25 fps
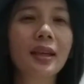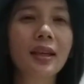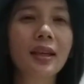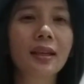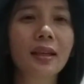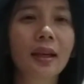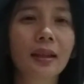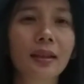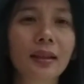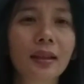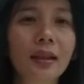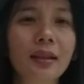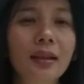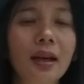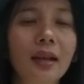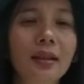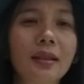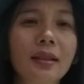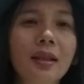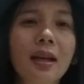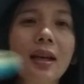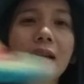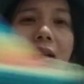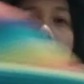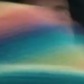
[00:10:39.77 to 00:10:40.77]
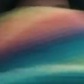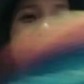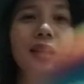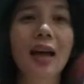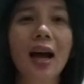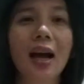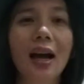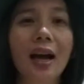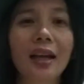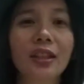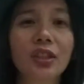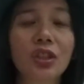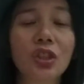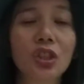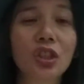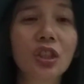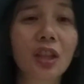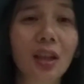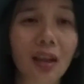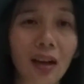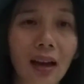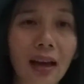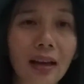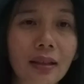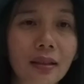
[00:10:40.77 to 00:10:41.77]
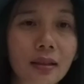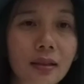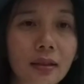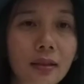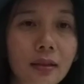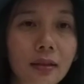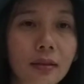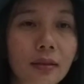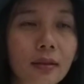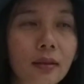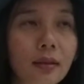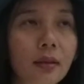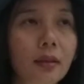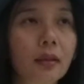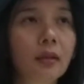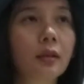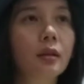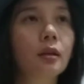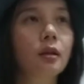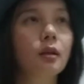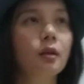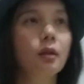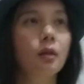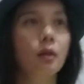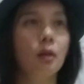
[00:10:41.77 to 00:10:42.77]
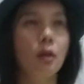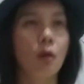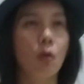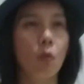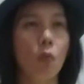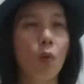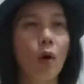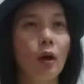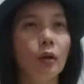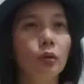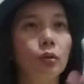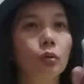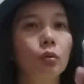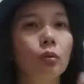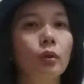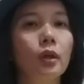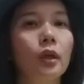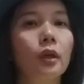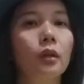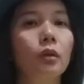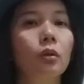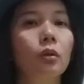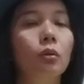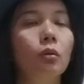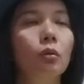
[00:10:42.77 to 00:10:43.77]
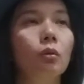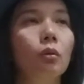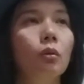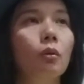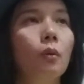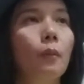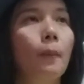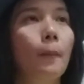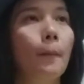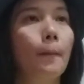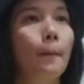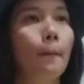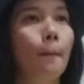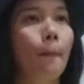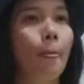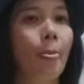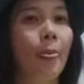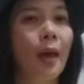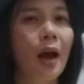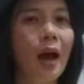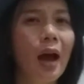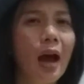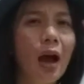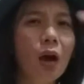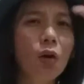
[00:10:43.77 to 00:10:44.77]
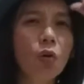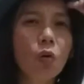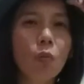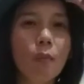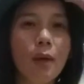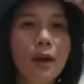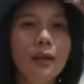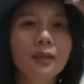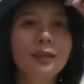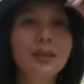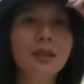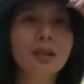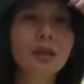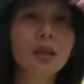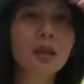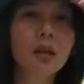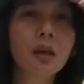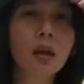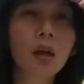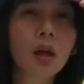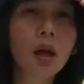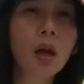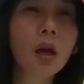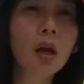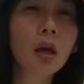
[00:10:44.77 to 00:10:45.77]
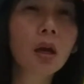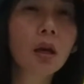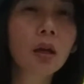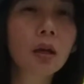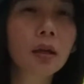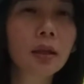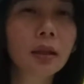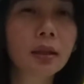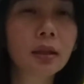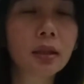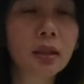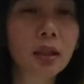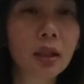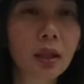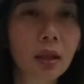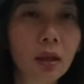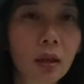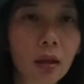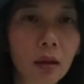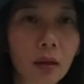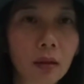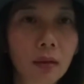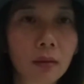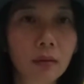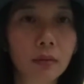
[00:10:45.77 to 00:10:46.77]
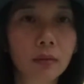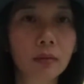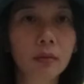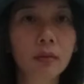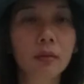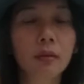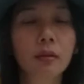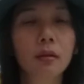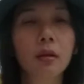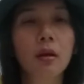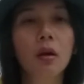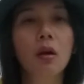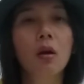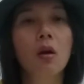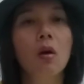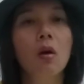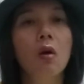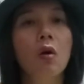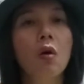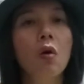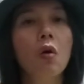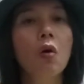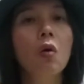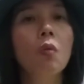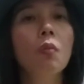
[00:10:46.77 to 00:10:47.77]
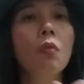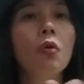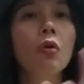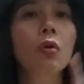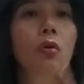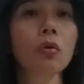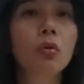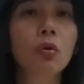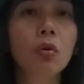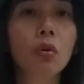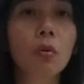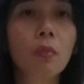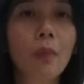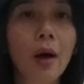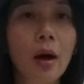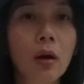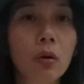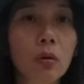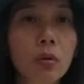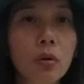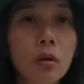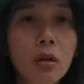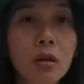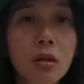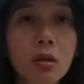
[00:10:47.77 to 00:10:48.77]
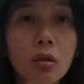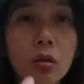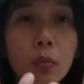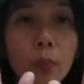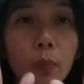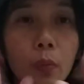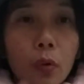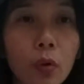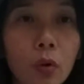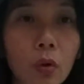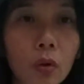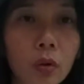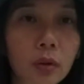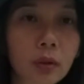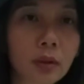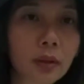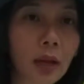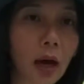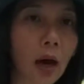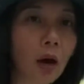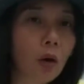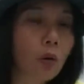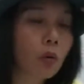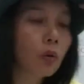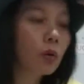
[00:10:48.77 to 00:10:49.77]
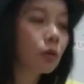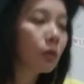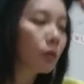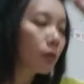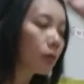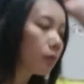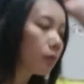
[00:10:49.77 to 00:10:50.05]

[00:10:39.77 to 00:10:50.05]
ingat dengan sangat jelas." Waktu itu aku masih kecil. Umurku baru 10 tahun.